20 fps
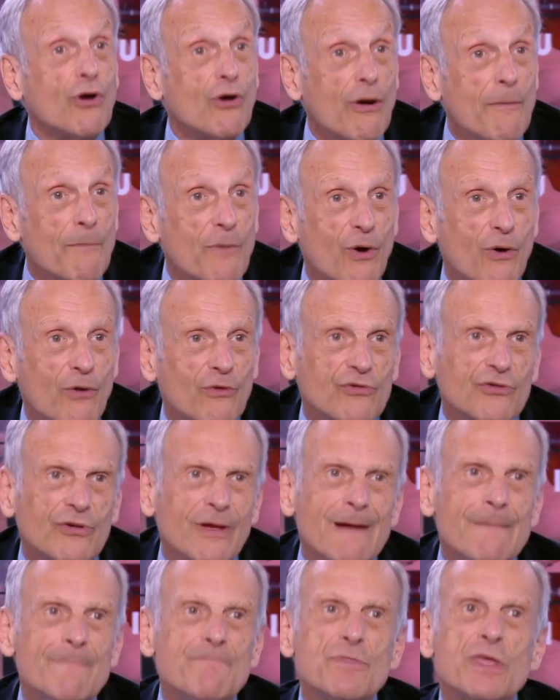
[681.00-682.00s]
commence.
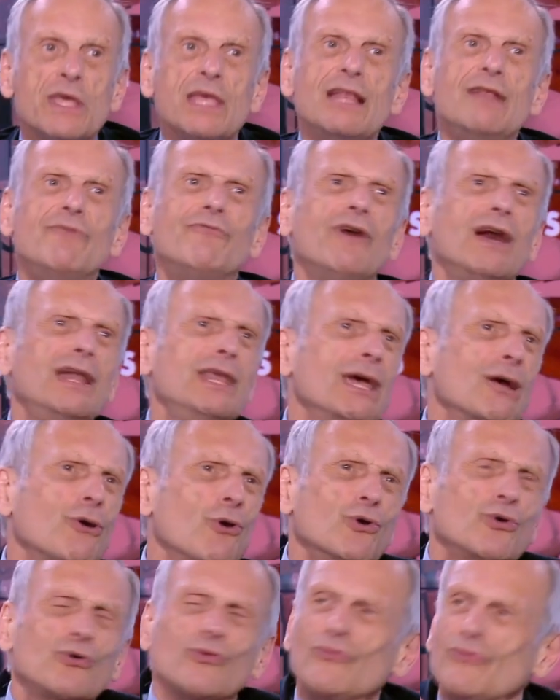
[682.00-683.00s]
Il va les
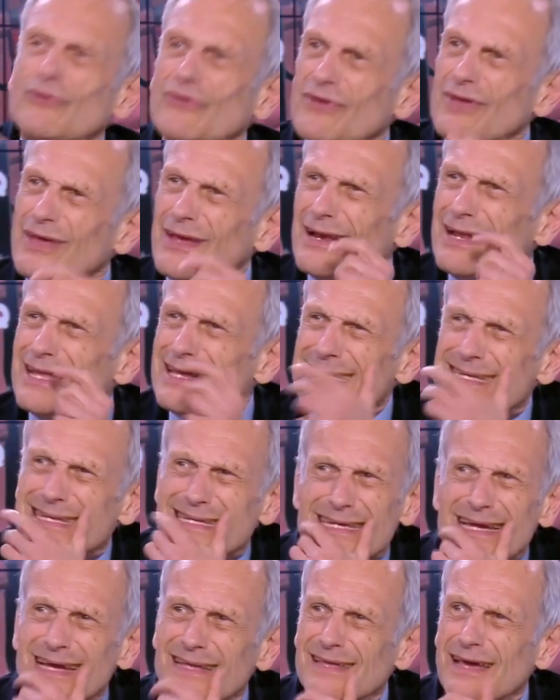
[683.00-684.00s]
recruter les
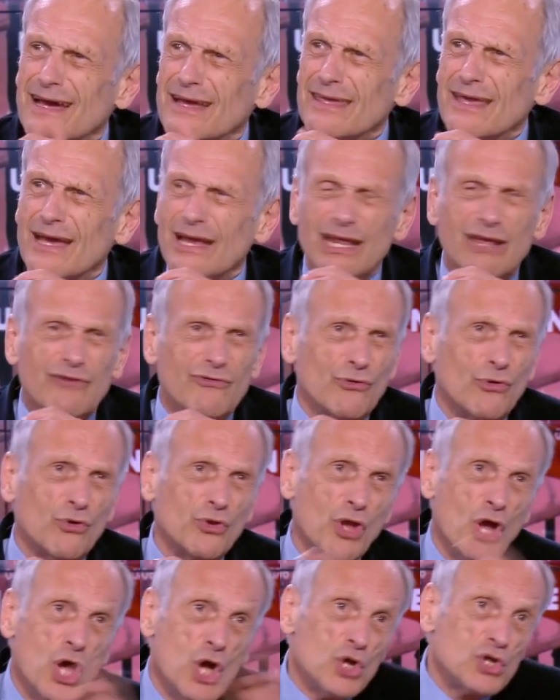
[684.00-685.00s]
uns derrière les autres.